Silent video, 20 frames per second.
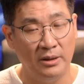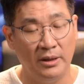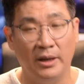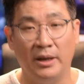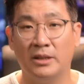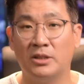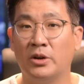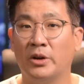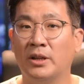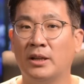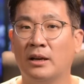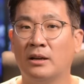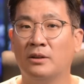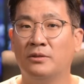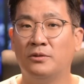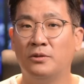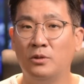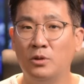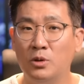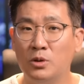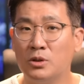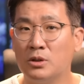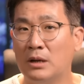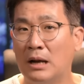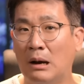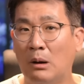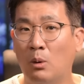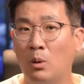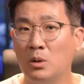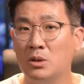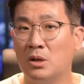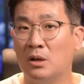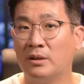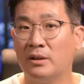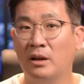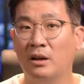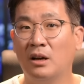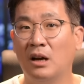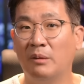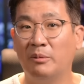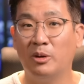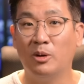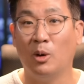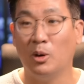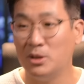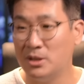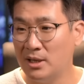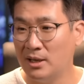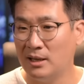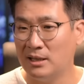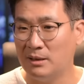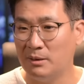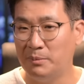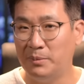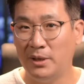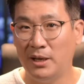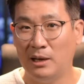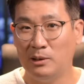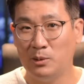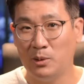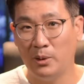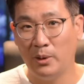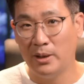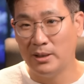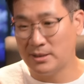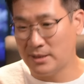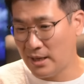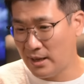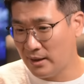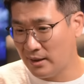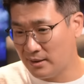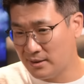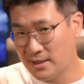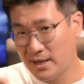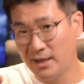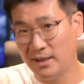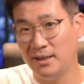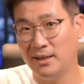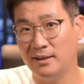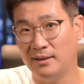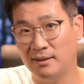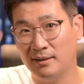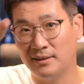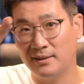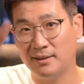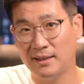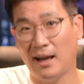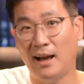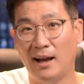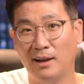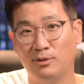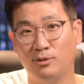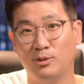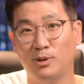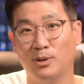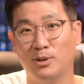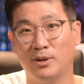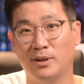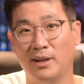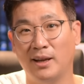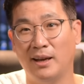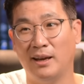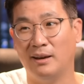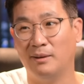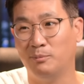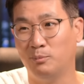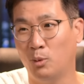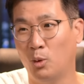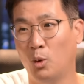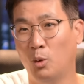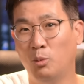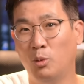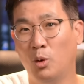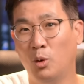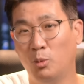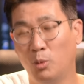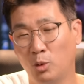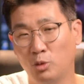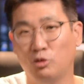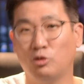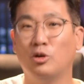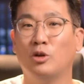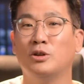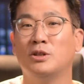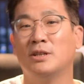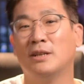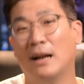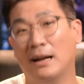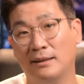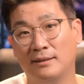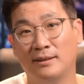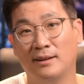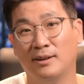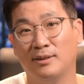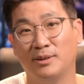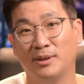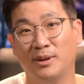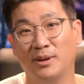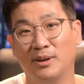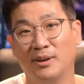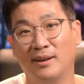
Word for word: 예, 저희 딸은 플루스를 하고 절대음감이거 언제 알았냐면 피아노의 세, 세 키를 딱 눌렀는데 뭐 뭐뭐 뭐, 뭐 눌렀는지를 알더라고요.